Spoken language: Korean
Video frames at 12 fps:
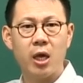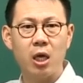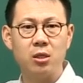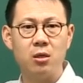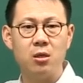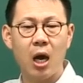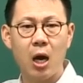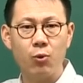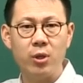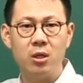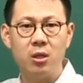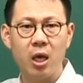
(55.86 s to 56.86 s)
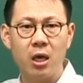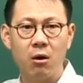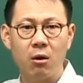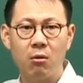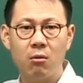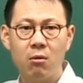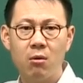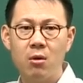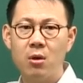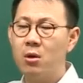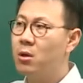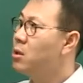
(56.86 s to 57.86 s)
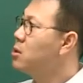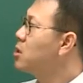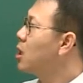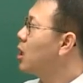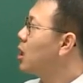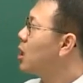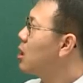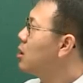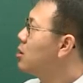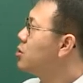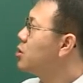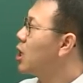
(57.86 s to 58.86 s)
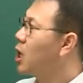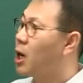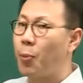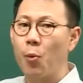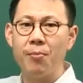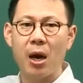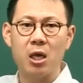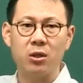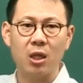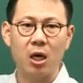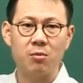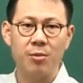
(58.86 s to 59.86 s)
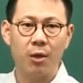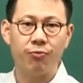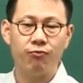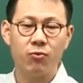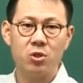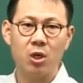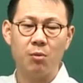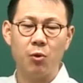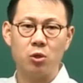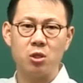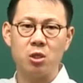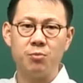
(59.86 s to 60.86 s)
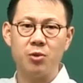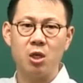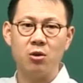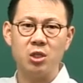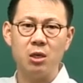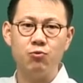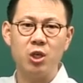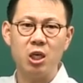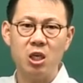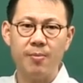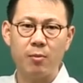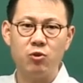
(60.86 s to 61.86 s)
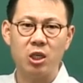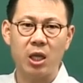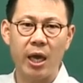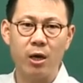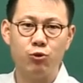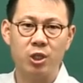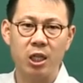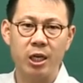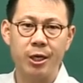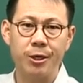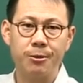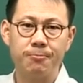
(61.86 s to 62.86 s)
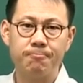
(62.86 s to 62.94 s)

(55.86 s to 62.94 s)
해설하고 있는데요. 자 제가 본 바에 따르면 제가 뭐 지금 경찰 문제 200문제 다 외우잖아요.